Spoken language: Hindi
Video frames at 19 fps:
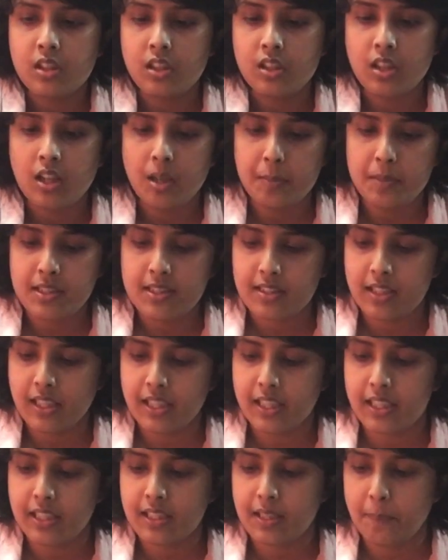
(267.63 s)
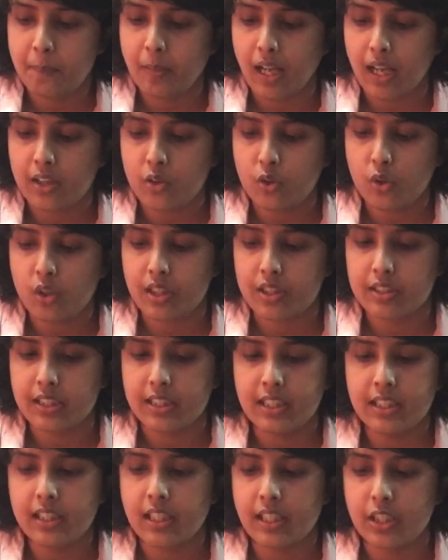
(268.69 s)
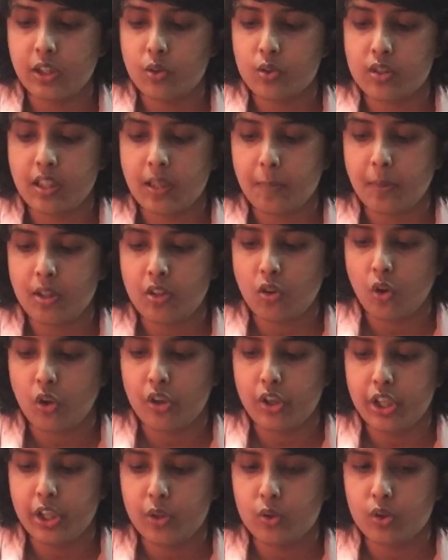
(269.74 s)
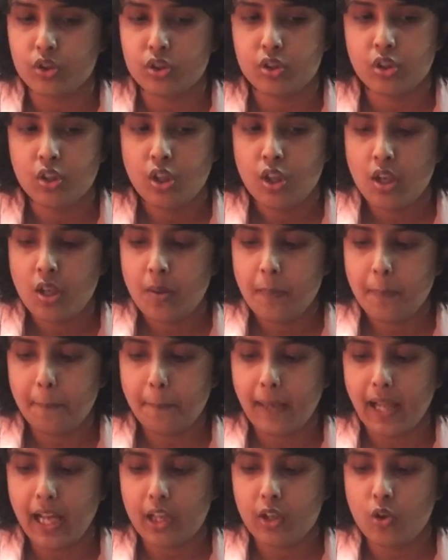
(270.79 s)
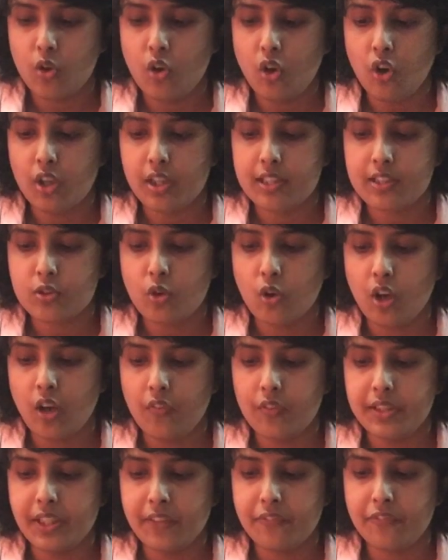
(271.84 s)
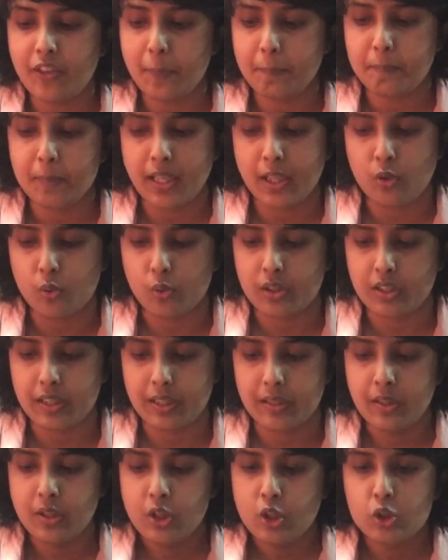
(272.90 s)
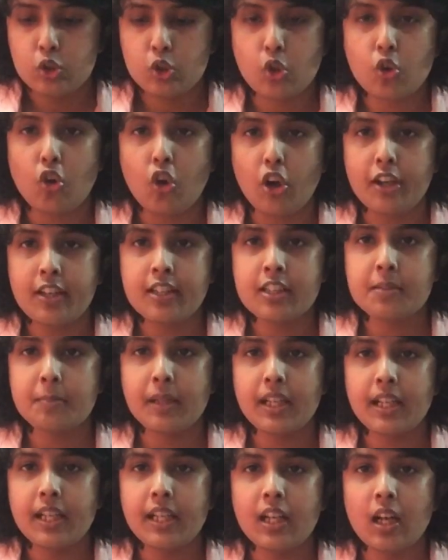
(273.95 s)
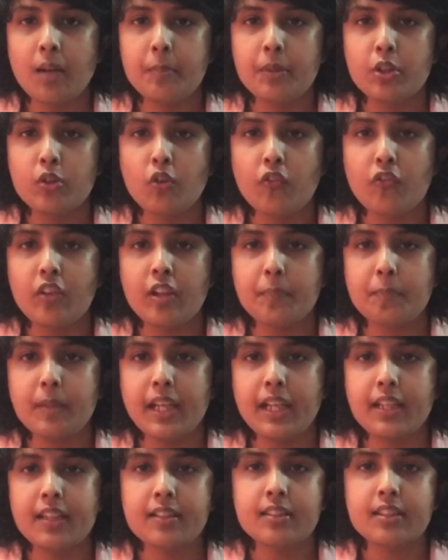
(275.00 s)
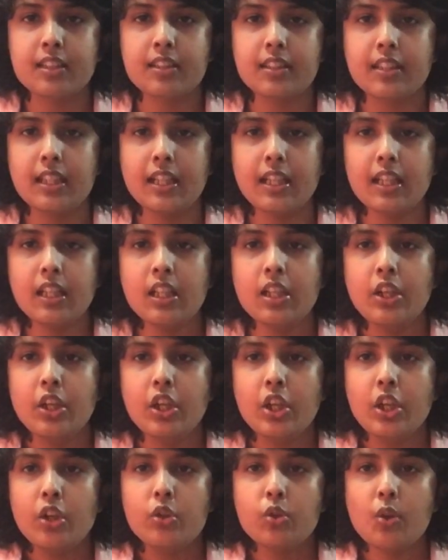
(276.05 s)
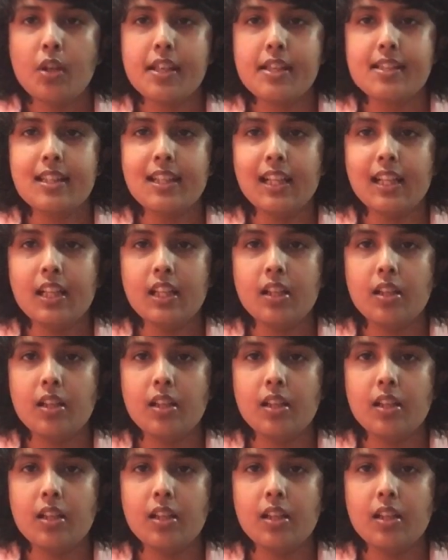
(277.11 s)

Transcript: हम इस तरीके से ब्लैक को रख देते हैं ताकि उसके पास ऑलरेडी कुछ ब्लैक हो और इसको हम ये फ्लिप नहीं होते हैं जो कॉर्नर्स में है हम इनको फ्लिप नहीं कर सकते हैं तो इसलिए